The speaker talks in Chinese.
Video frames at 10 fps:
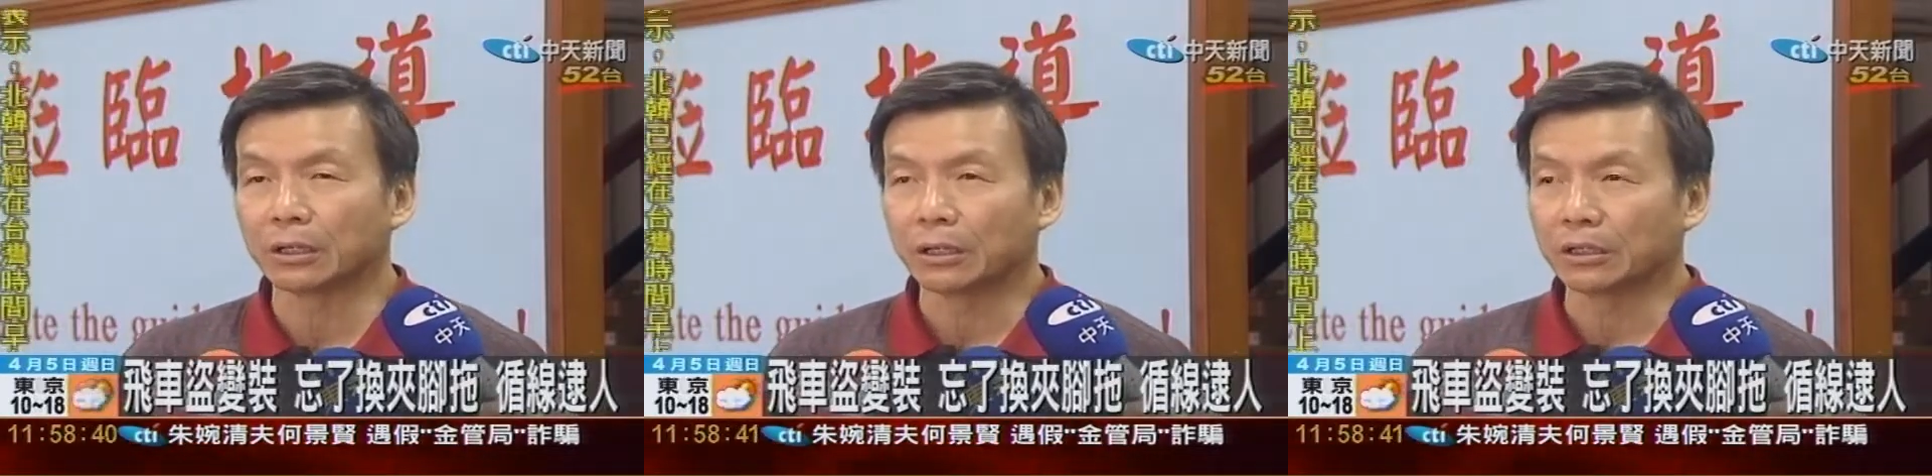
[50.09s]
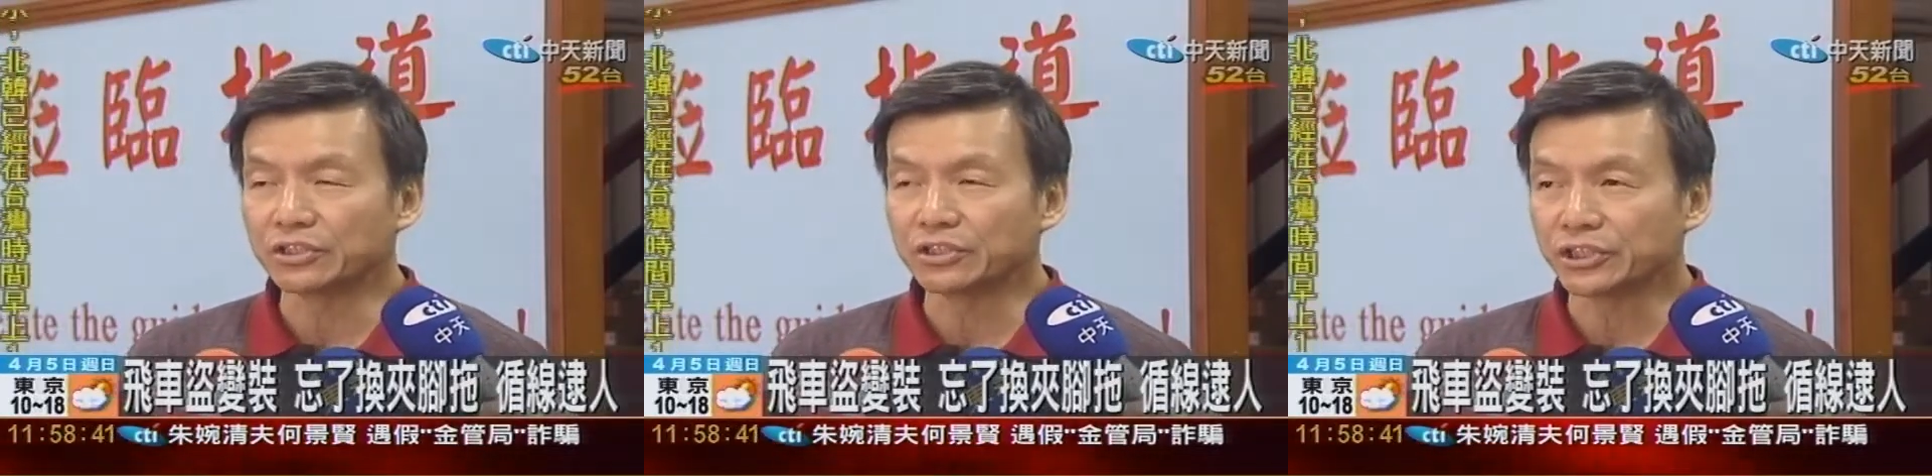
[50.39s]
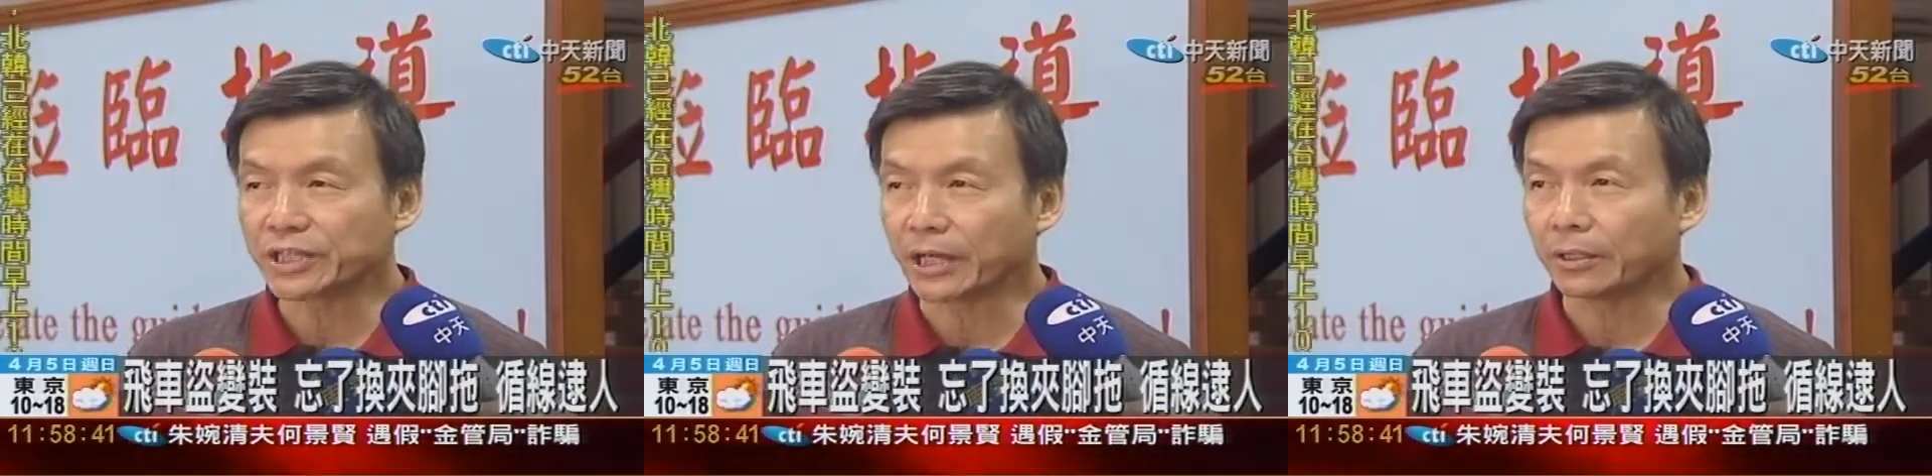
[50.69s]
横
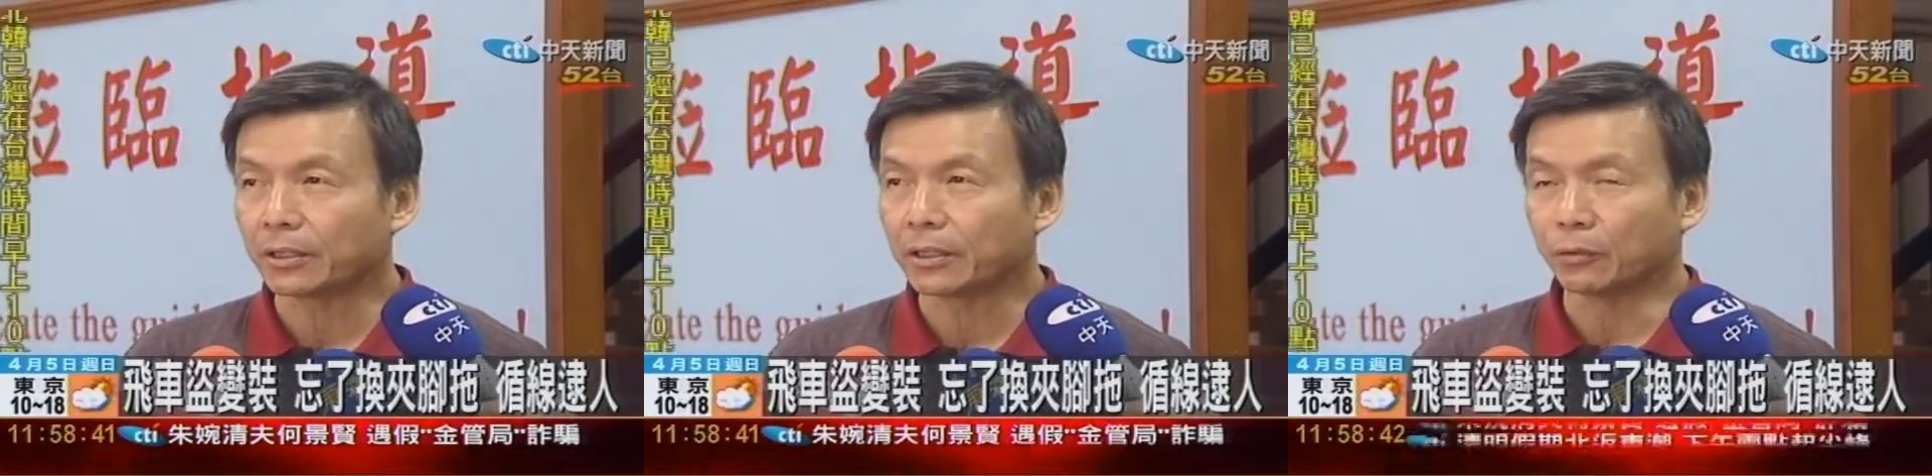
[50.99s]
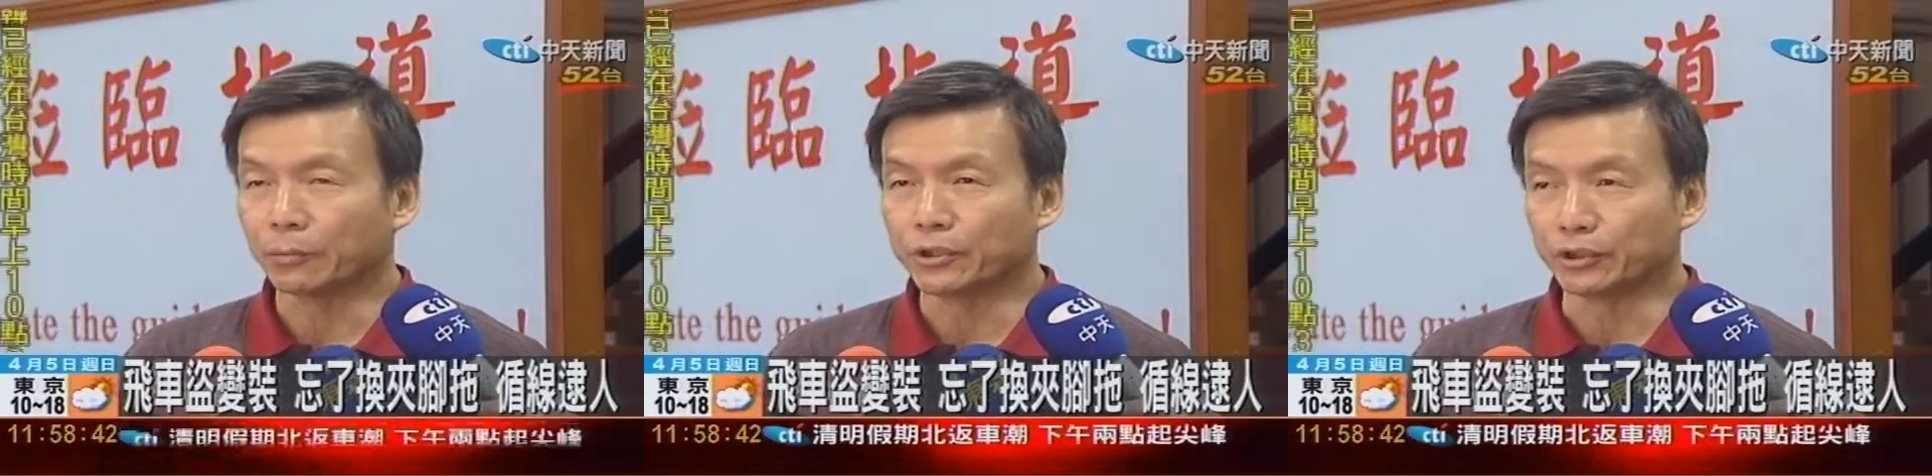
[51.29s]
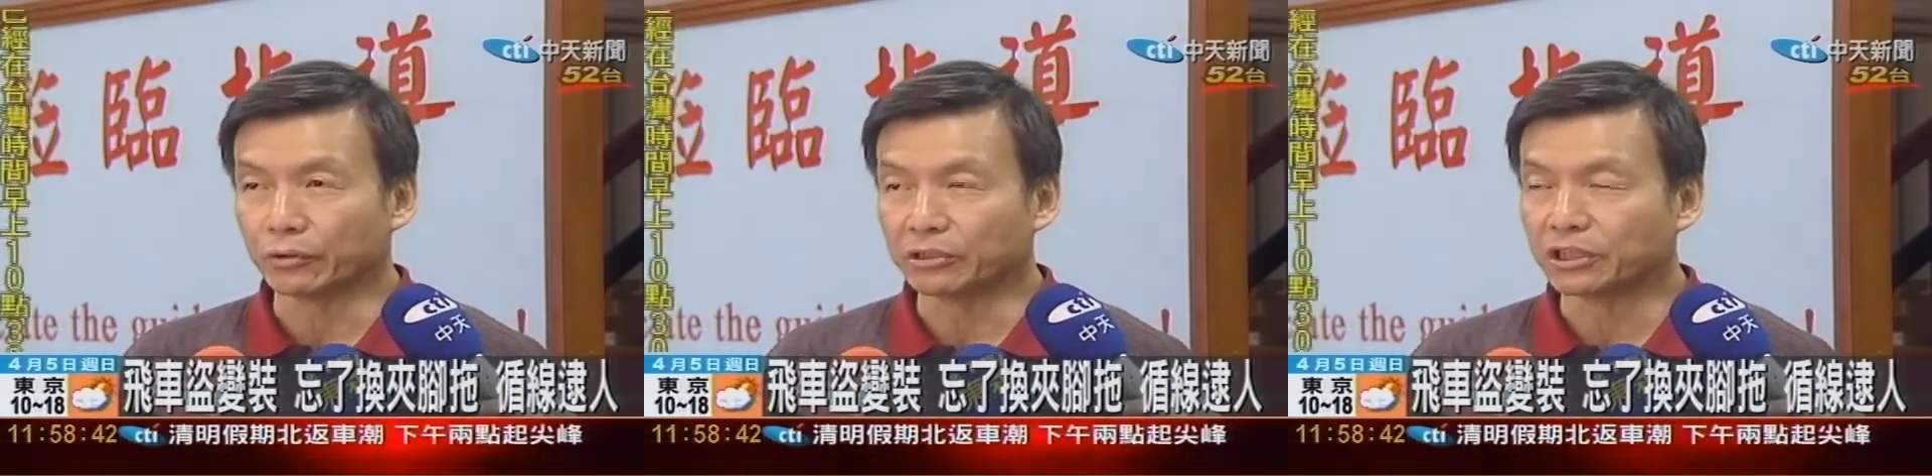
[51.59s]
行在我们
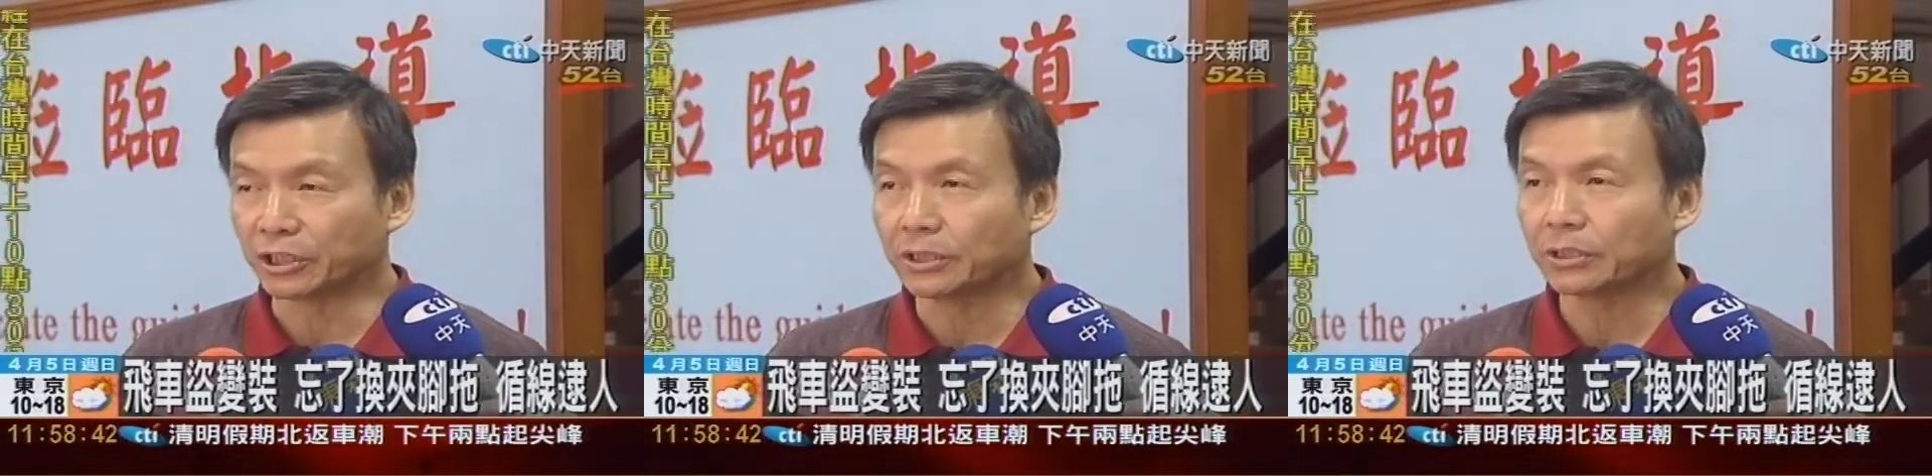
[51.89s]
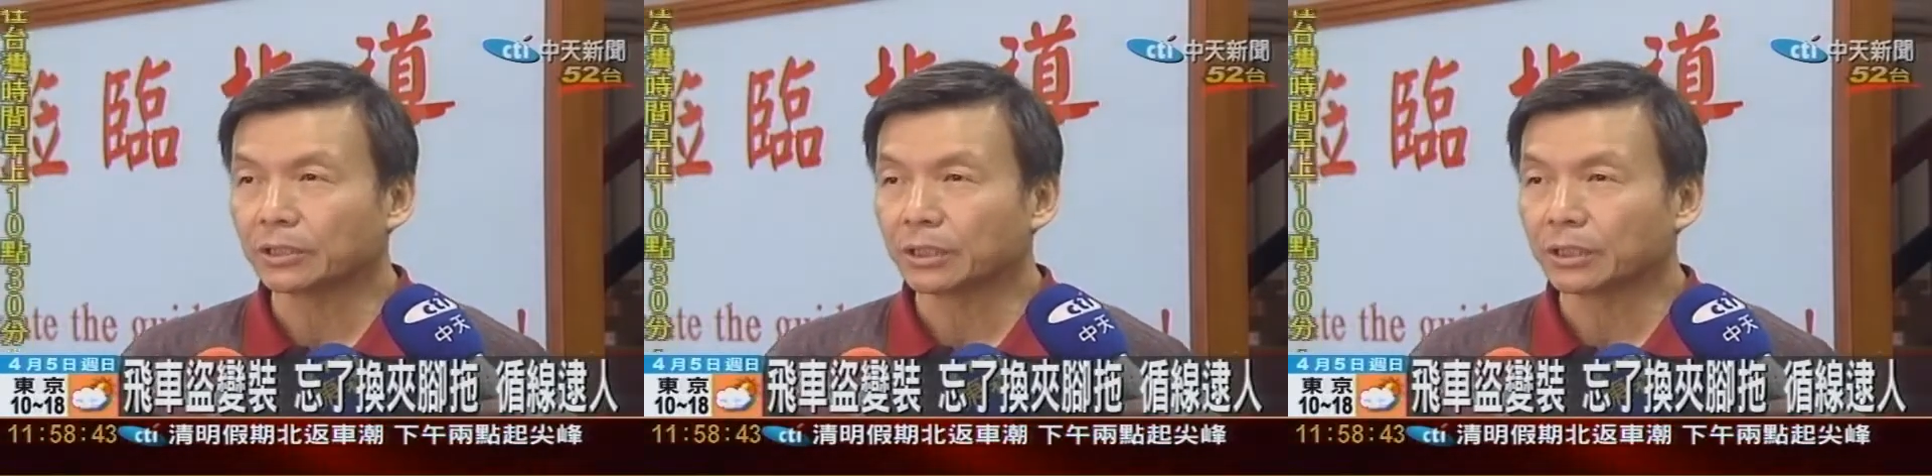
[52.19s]
永和、